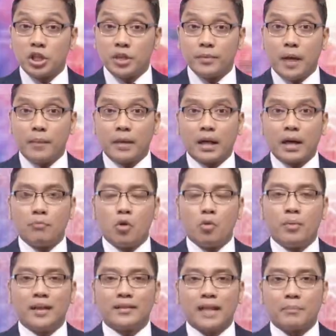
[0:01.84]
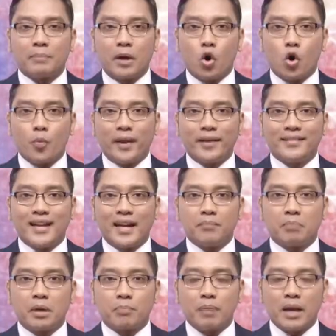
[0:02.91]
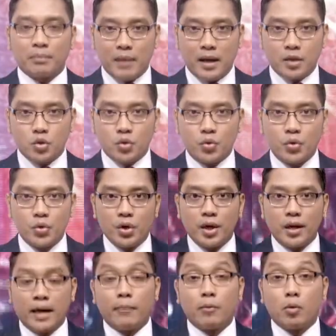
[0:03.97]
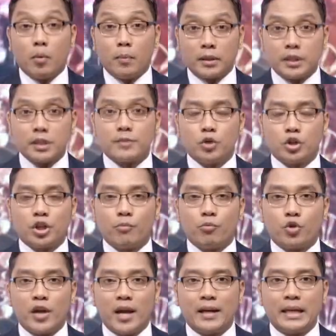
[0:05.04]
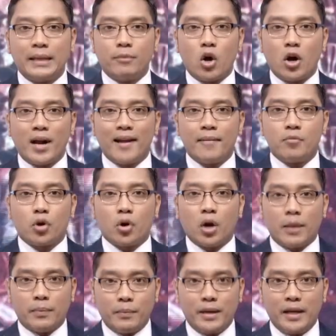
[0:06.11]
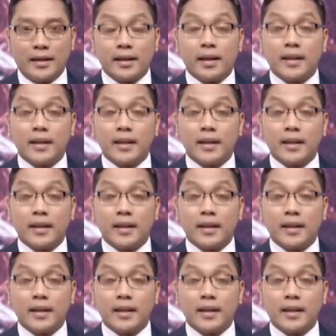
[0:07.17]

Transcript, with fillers: mengamankan mobil tanpa dokumen dan berplat palsu. Namun mobil tersebut kemudian dibawa kabur oleh pemiliknya